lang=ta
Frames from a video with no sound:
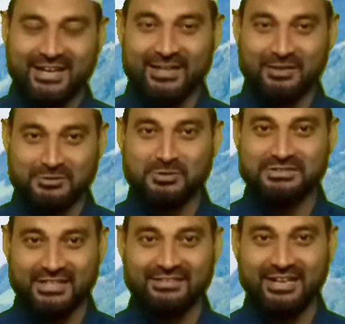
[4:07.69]
அதாவது
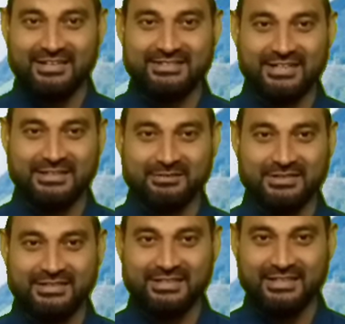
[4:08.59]
ரசூல் சல்லா அலி செல்லத்தை
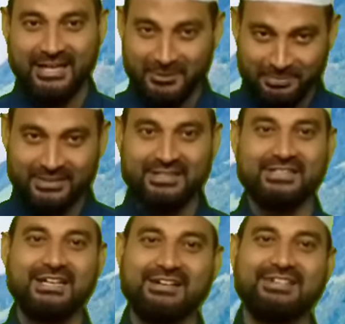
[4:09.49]
வந்து
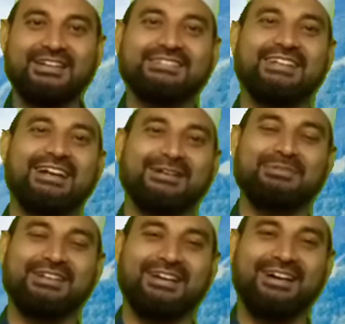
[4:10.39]
கடுப்பேற்றதுக்காகவே என்ன செய்கிறாங்க
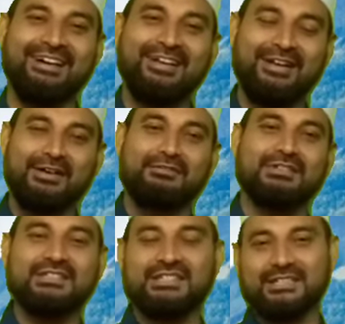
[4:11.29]
அப்படின்னா
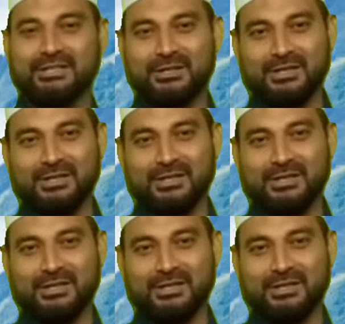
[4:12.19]
வந்து